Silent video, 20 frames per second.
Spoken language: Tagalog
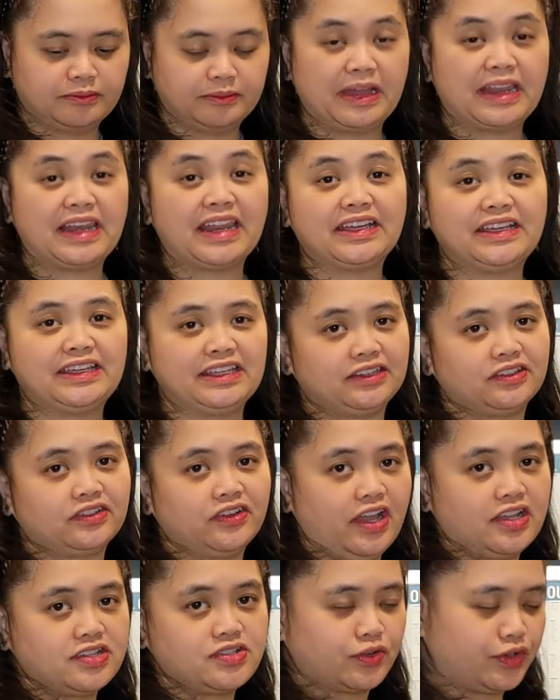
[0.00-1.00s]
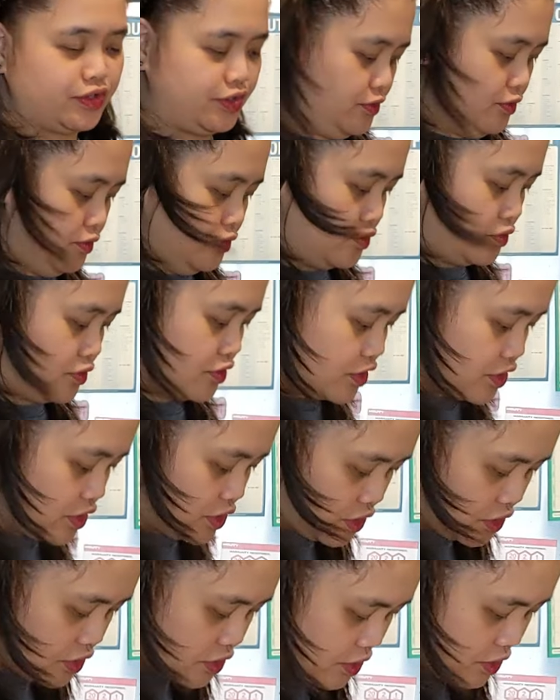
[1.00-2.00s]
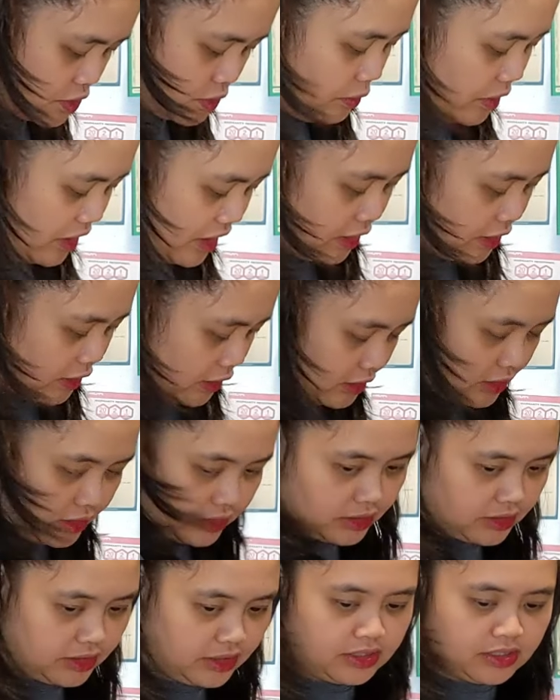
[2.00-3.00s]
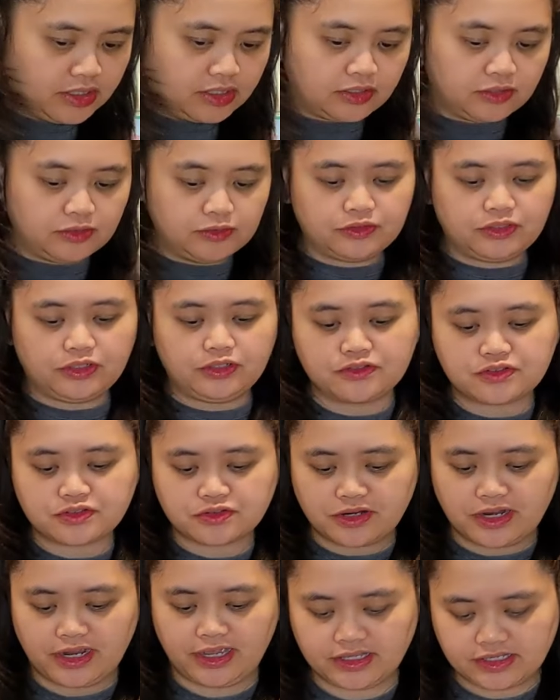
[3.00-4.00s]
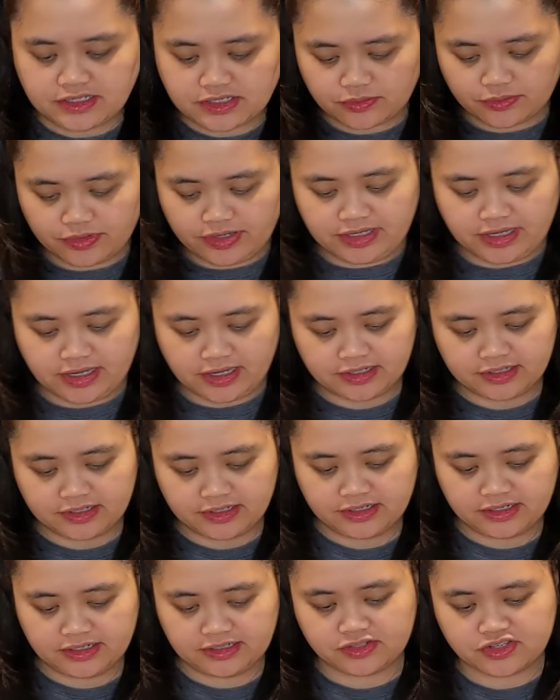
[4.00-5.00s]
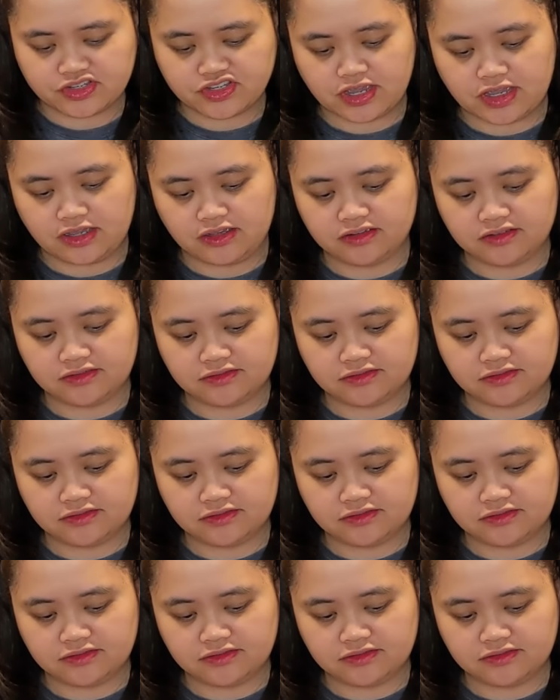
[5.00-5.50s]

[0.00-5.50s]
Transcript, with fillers: malagkit rice or yung sweet glutinous rice. So ayan, ito siya.